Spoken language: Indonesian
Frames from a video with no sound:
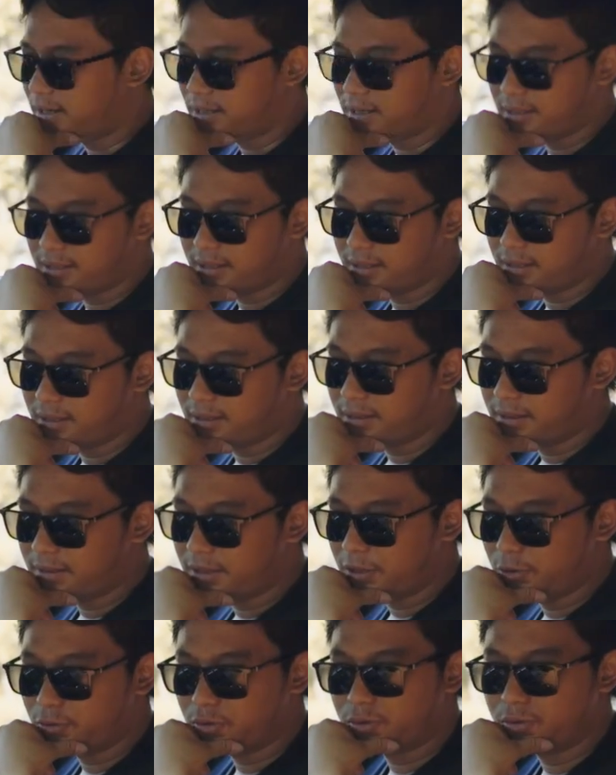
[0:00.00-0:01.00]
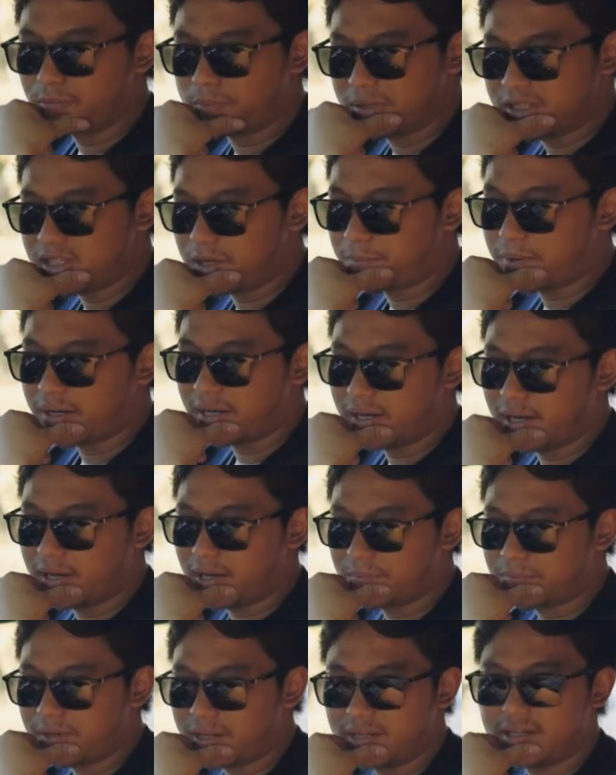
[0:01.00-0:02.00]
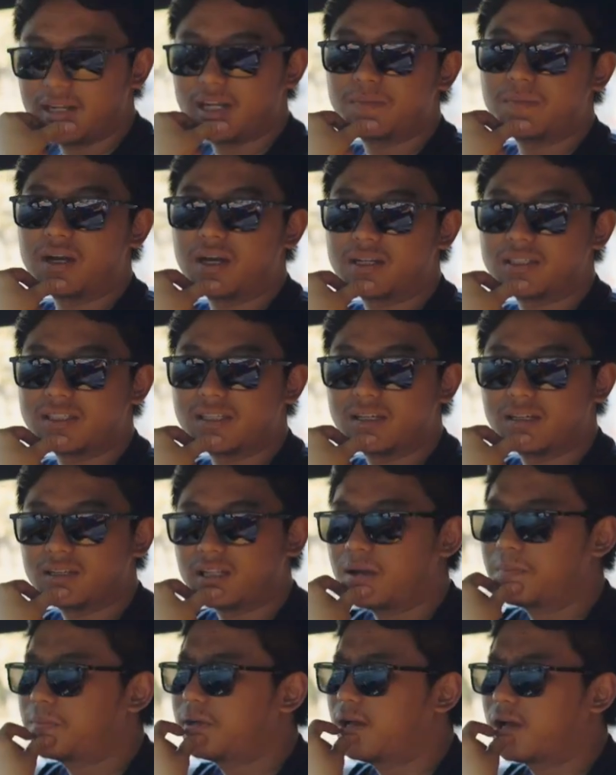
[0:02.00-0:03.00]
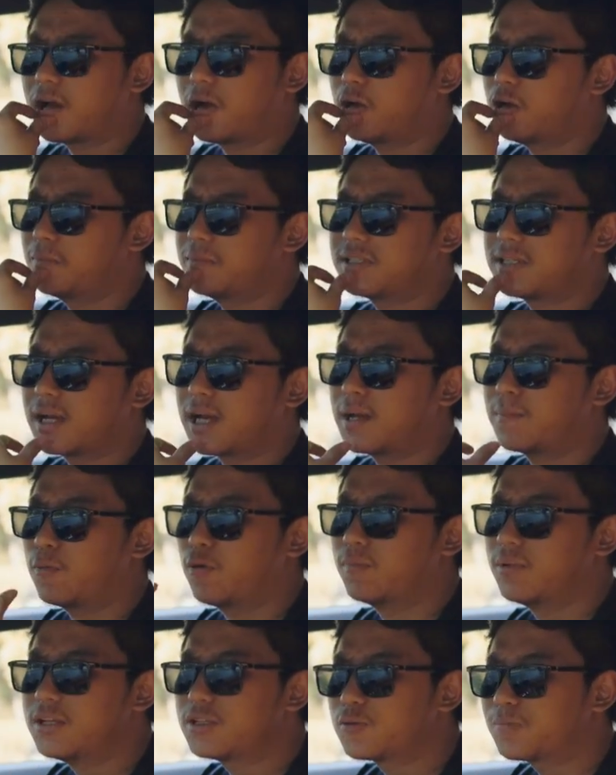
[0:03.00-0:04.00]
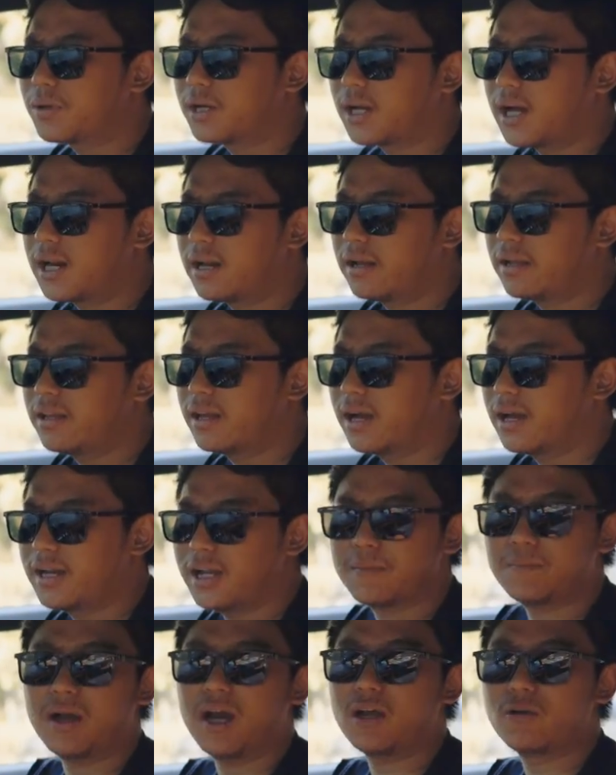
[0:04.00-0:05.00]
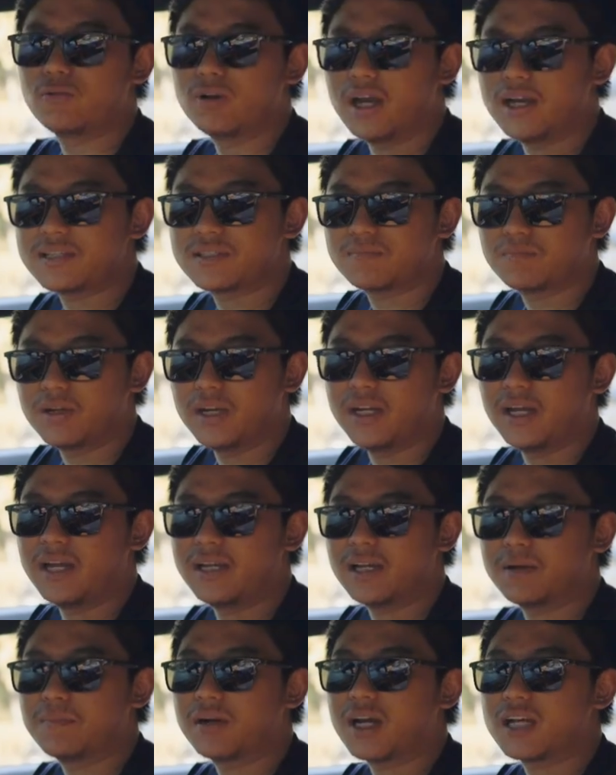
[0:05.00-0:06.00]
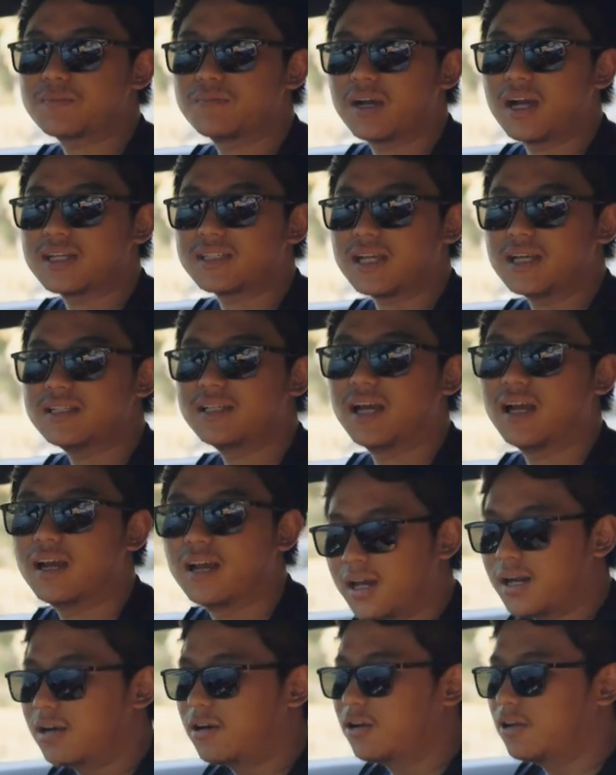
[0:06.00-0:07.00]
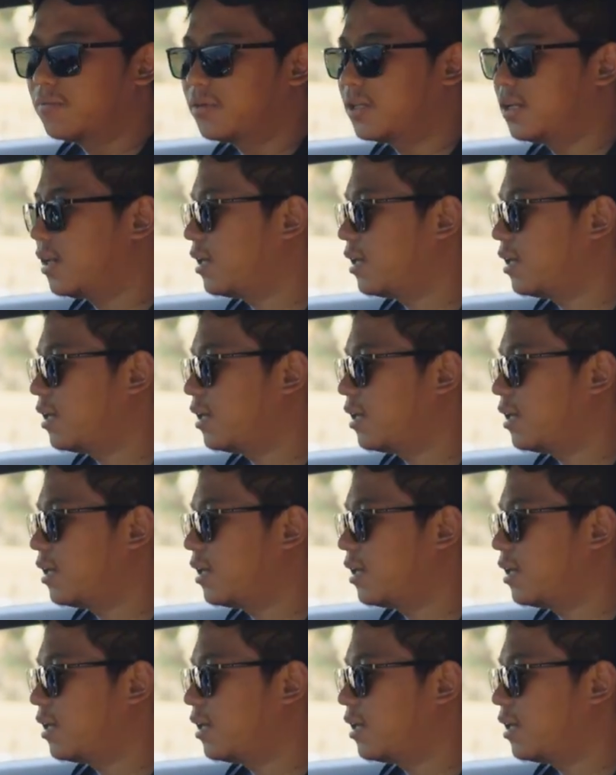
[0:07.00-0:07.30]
uh, itu pencapaian paling gede banget sih tapi ya kalau misalkan mau beli supercar ya jangan yang baru guys mendingan yang bekas-bekas aja karena kalau